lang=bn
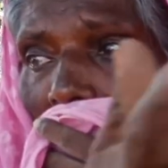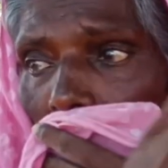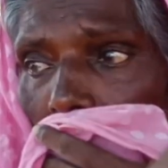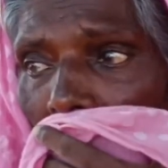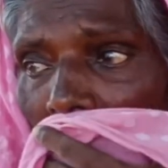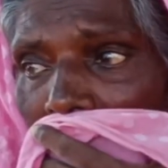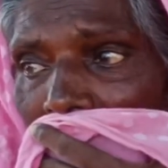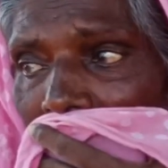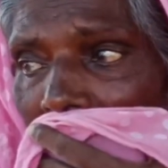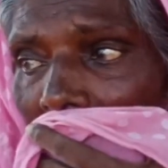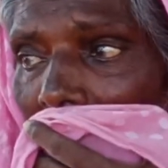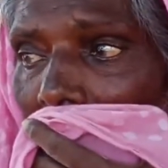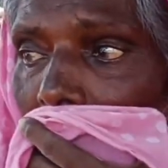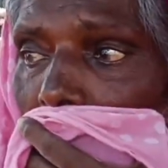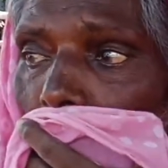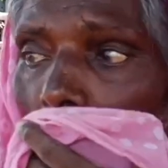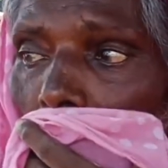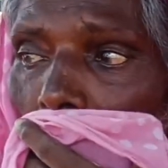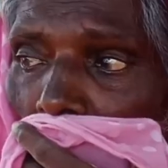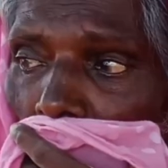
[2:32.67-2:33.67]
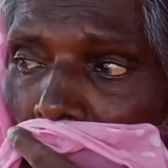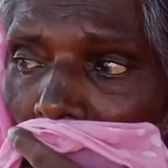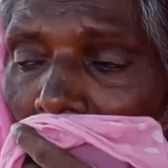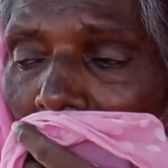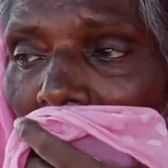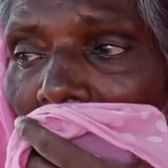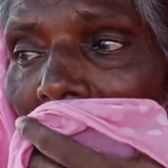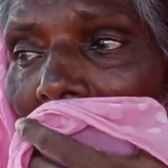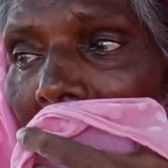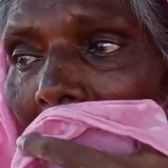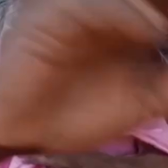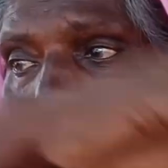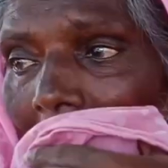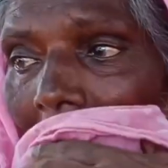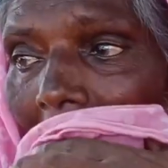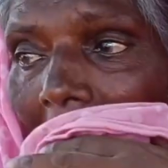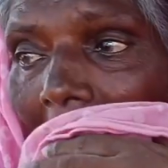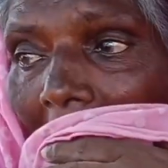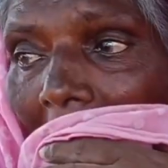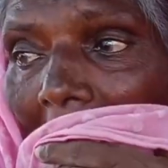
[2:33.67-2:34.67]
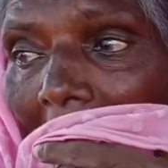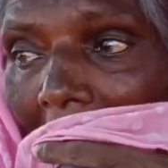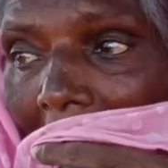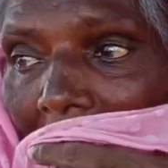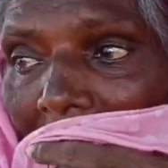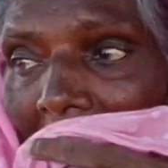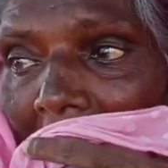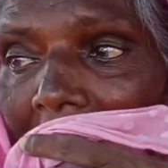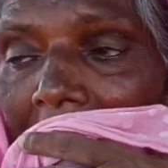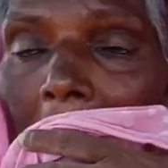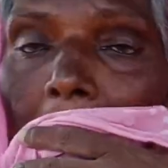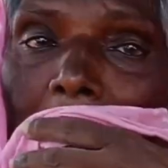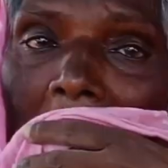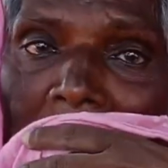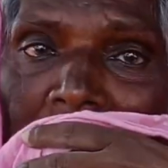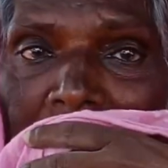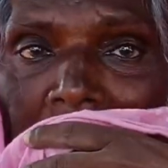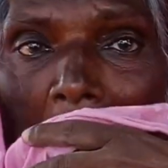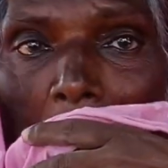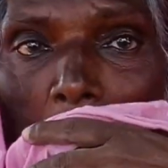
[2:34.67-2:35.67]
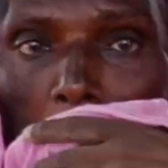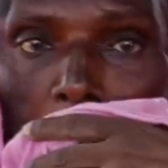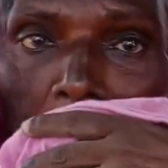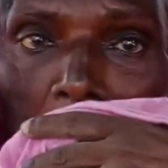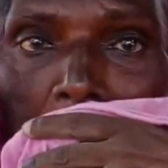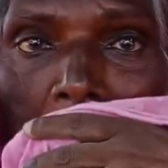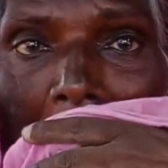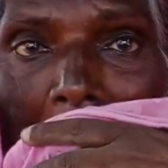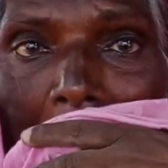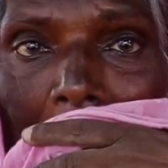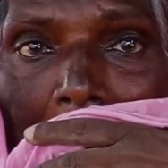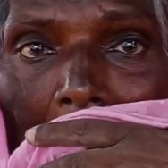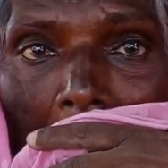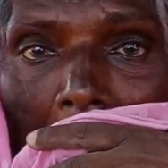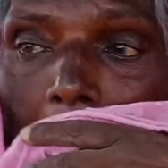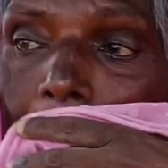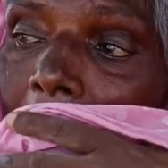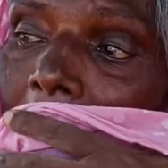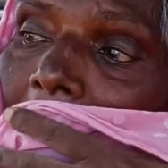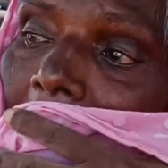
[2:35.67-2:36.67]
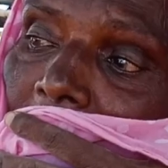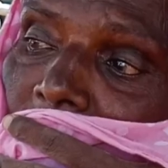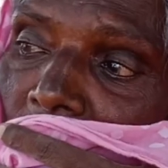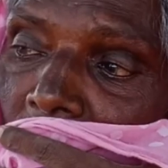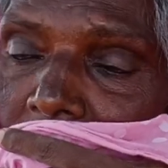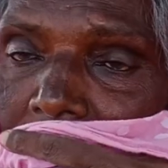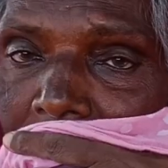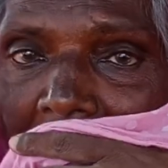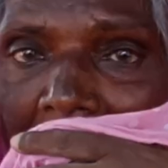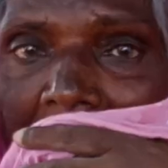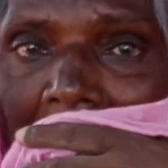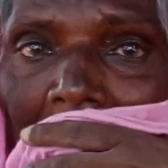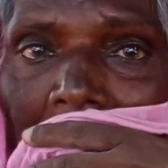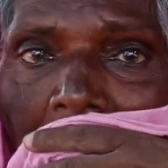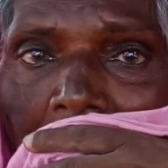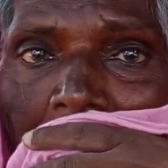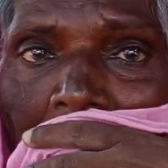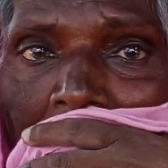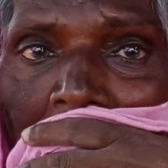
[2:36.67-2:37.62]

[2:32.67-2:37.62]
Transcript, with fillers: চার বস্তা এর তো ভরে নেয় তো কে বস্তা হবে মাছ আপনি যদি দেখেন